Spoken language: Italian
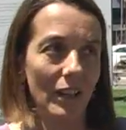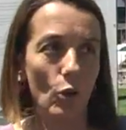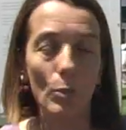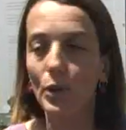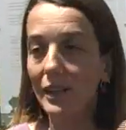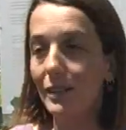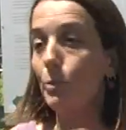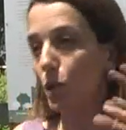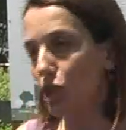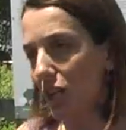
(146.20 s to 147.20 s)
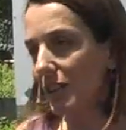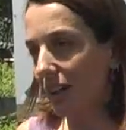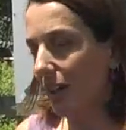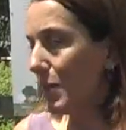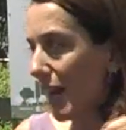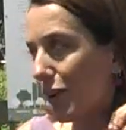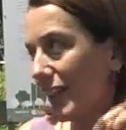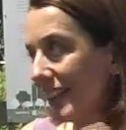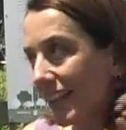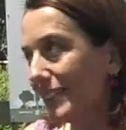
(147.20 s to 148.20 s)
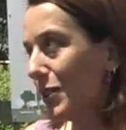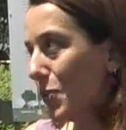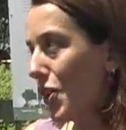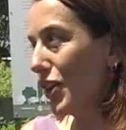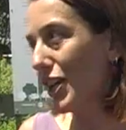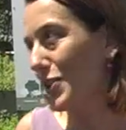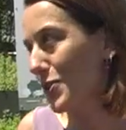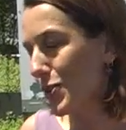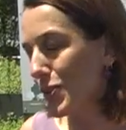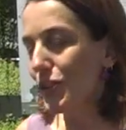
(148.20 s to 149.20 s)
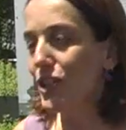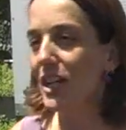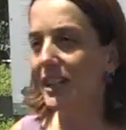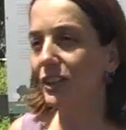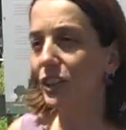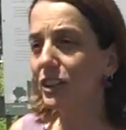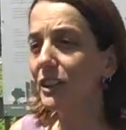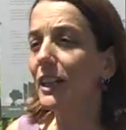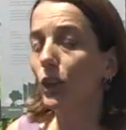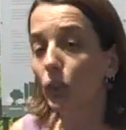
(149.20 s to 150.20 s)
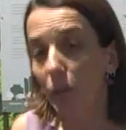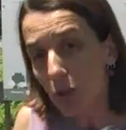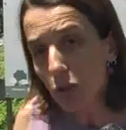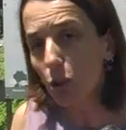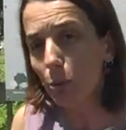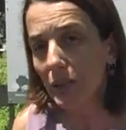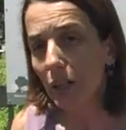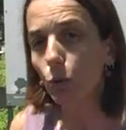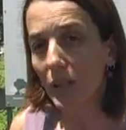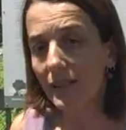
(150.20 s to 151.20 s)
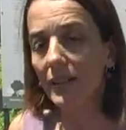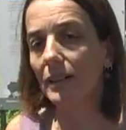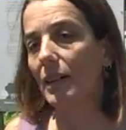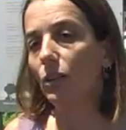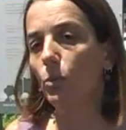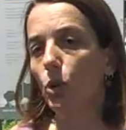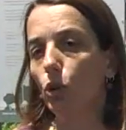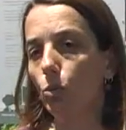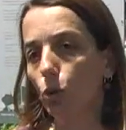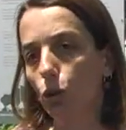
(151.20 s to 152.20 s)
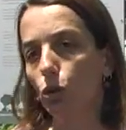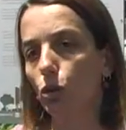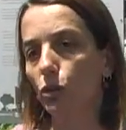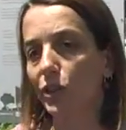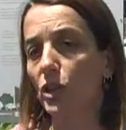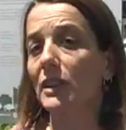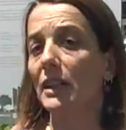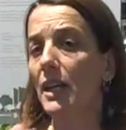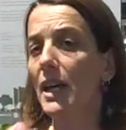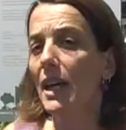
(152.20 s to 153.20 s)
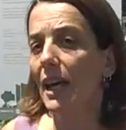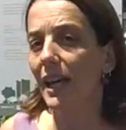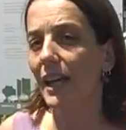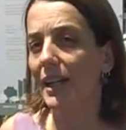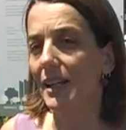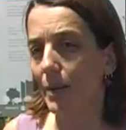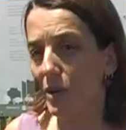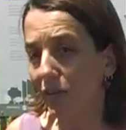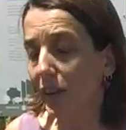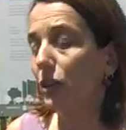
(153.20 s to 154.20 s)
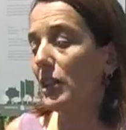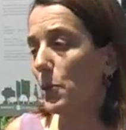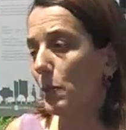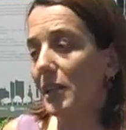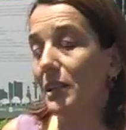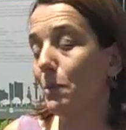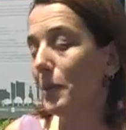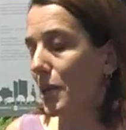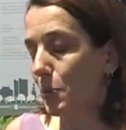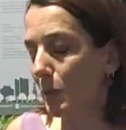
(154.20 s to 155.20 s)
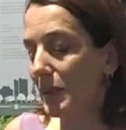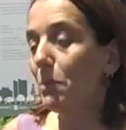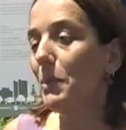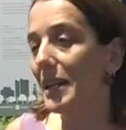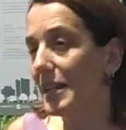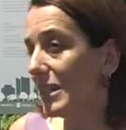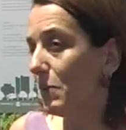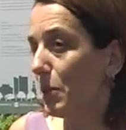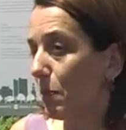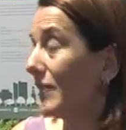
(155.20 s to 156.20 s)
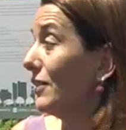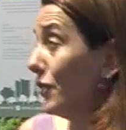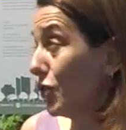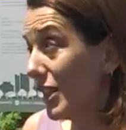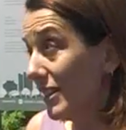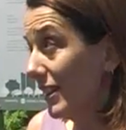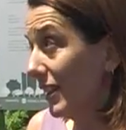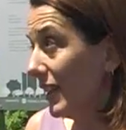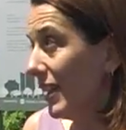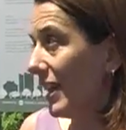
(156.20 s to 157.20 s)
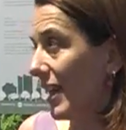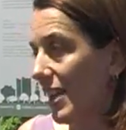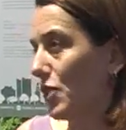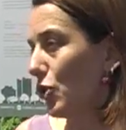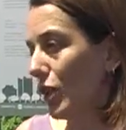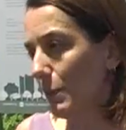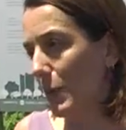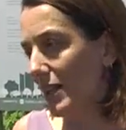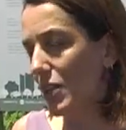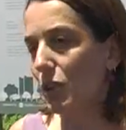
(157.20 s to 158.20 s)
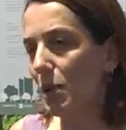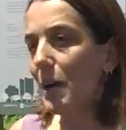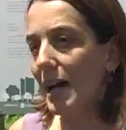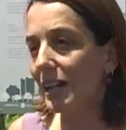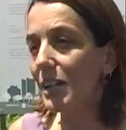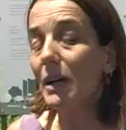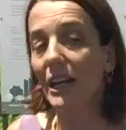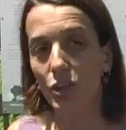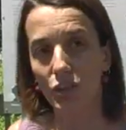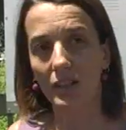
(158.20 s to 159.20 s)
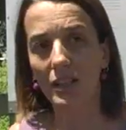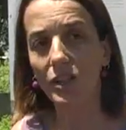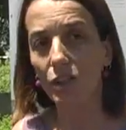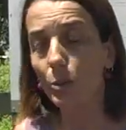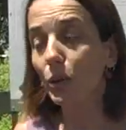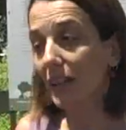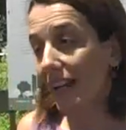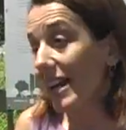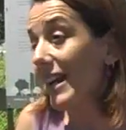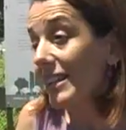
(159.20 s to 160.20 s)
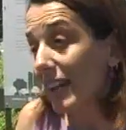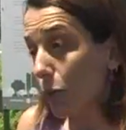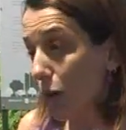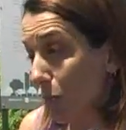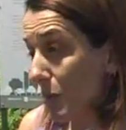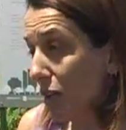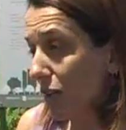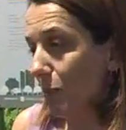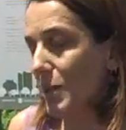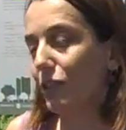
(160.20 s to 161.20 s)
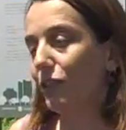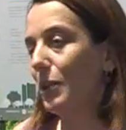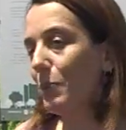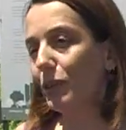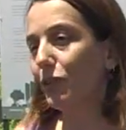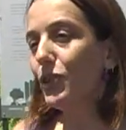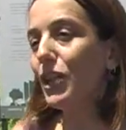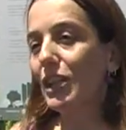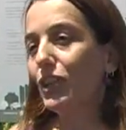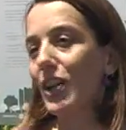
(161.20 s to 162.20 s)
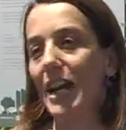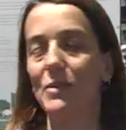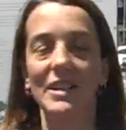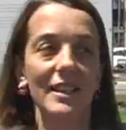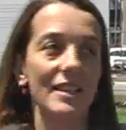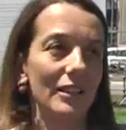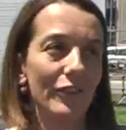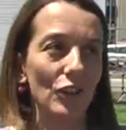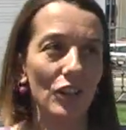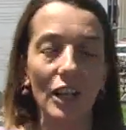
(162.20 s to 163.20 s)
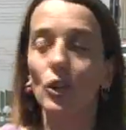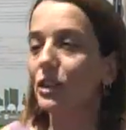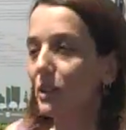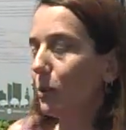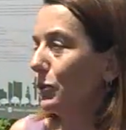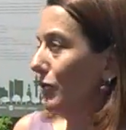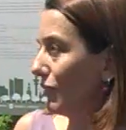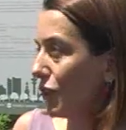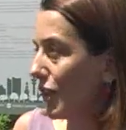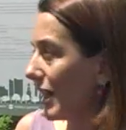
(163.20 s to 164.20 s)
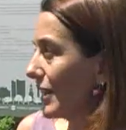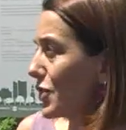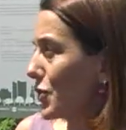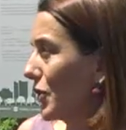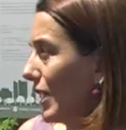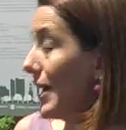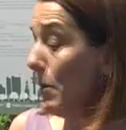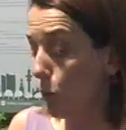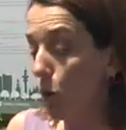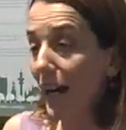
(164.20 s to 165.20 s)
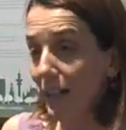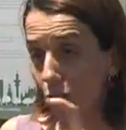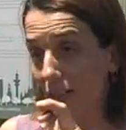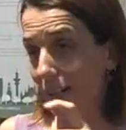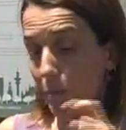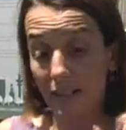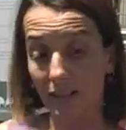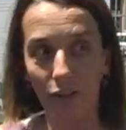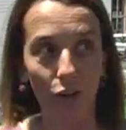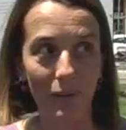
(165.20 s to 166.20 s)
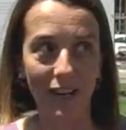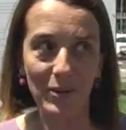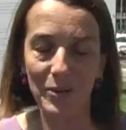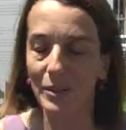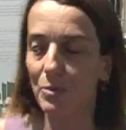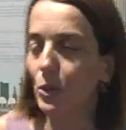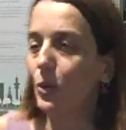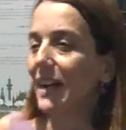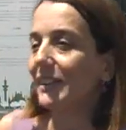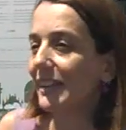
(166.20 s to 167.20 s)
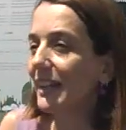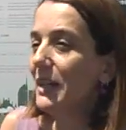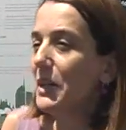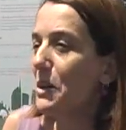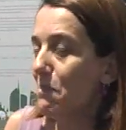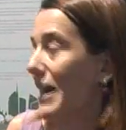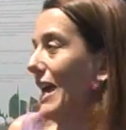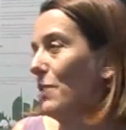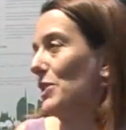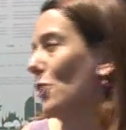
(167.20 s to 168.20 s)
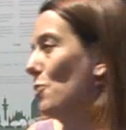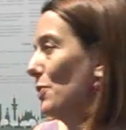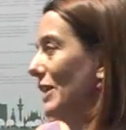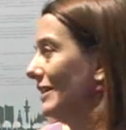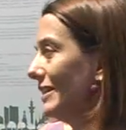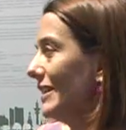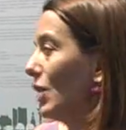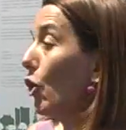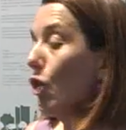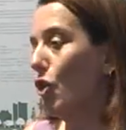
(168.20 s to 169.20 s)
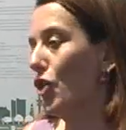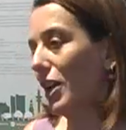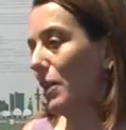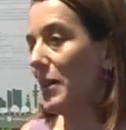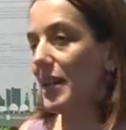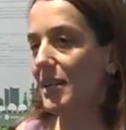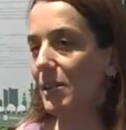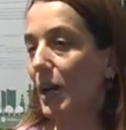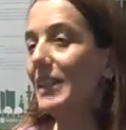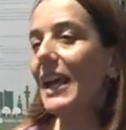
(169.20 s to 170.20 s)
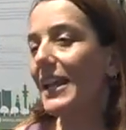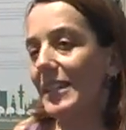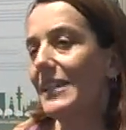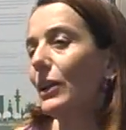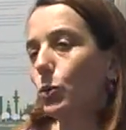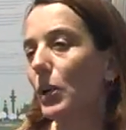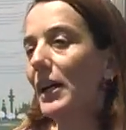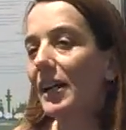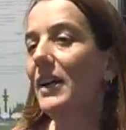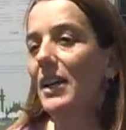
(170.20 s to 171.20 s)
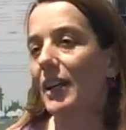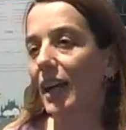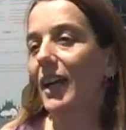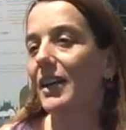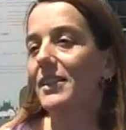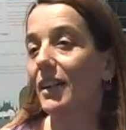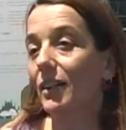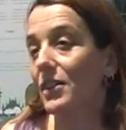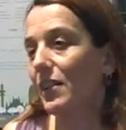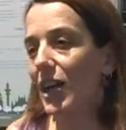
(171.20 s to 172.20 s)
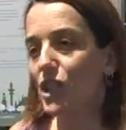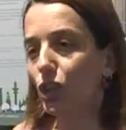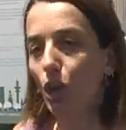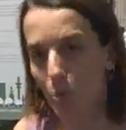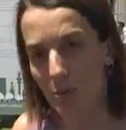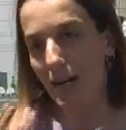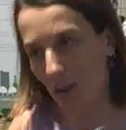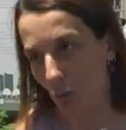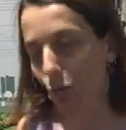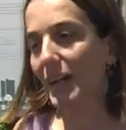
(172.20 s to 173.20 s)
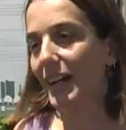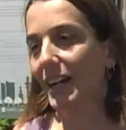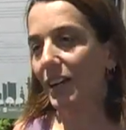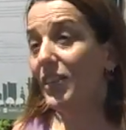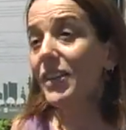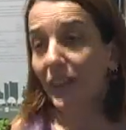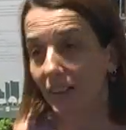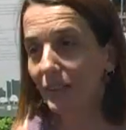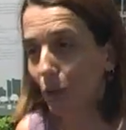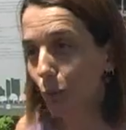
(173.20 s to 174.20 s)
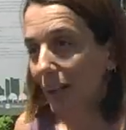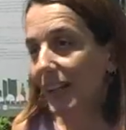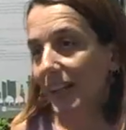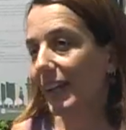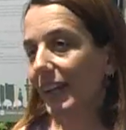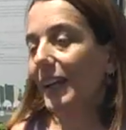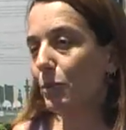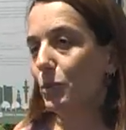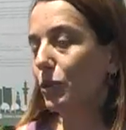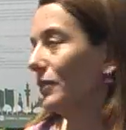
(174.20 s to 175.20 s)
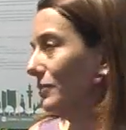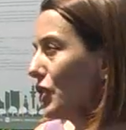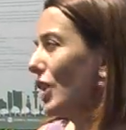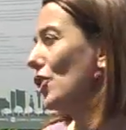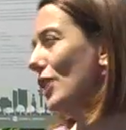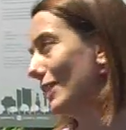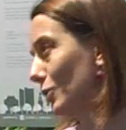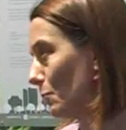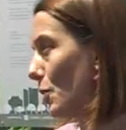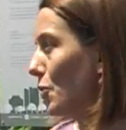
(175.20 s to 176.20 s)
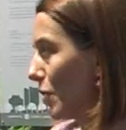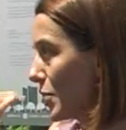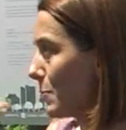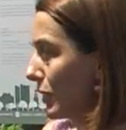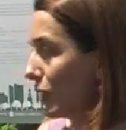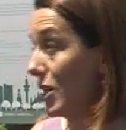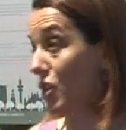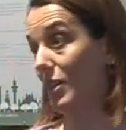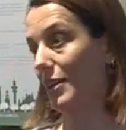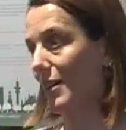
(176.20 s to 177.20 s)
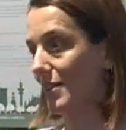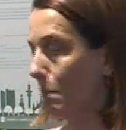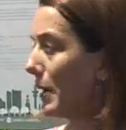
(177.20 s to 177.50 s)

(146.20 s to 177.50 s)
componenti policentriche, Milano ha tanti luoghi che non sono solo il centro, dove questo tipo di natura sta entrando in modo molto forte. Eh, abbiamo fatto degli esperimenti, esperimenti, bellissimi di prati fioriti che sono per adesso nei parchi ma che è nostra intenzione è portare anche nell'aiuola piccola, il, il prato fiorito è un'essenza di fiori che continua appunto a fiorire da sola, più alto dell'erbetta normale a cui siamo abituati, ma che ha questa componente di, di colore bellissimo e di, e di natura eh, selvaggia è troppo, ma natura viva, natura che appunto ti riconnette un po' con quell'aspetto che in città si